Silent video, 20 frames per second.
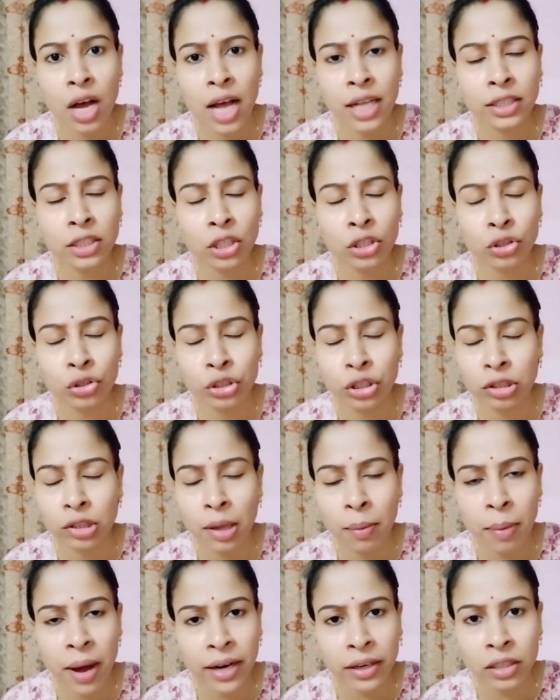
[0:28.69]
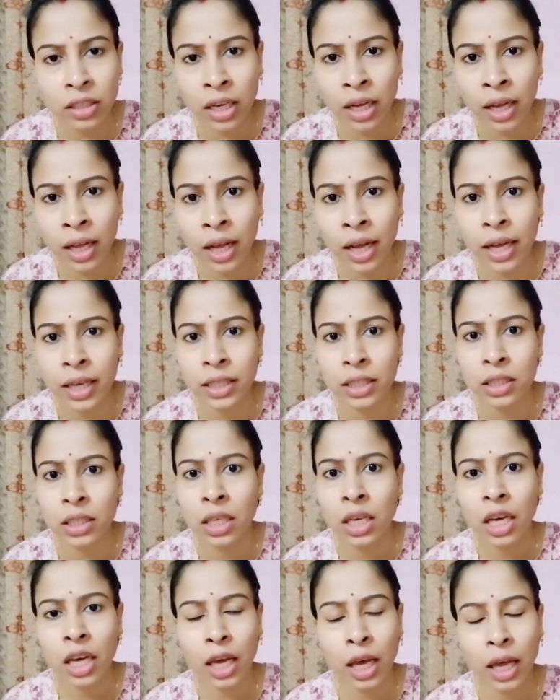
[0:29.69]
আজকে তো সীতা বাড়ি নাই
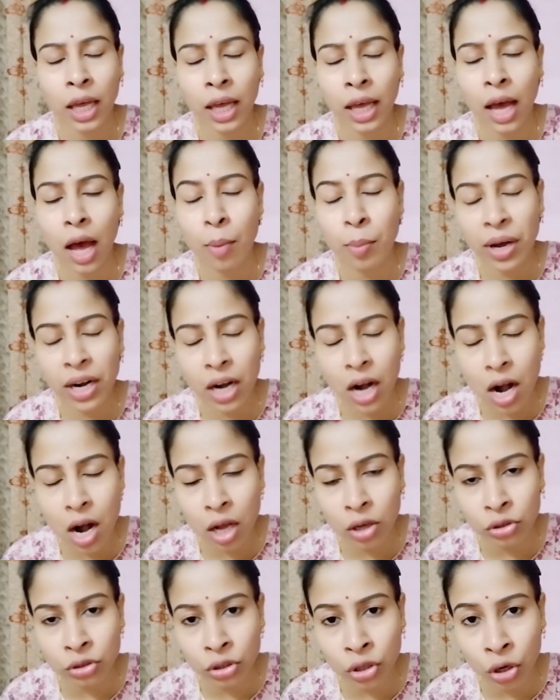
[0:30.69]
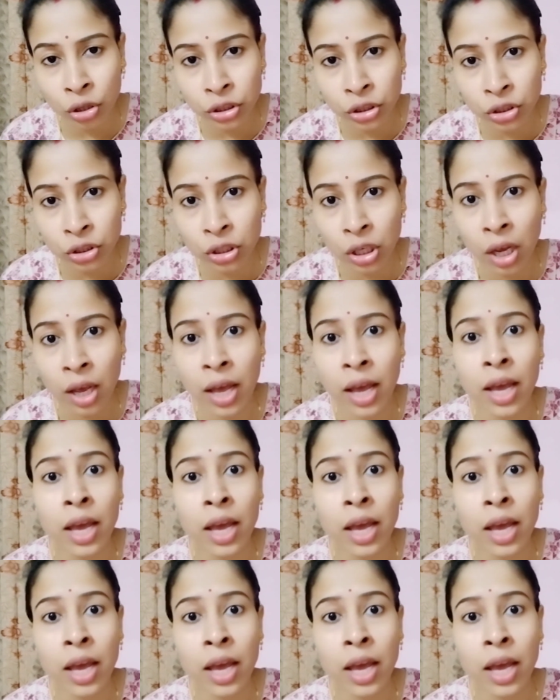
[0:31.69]
হ্যাঁ আমার রান্না করতে হচ্ছে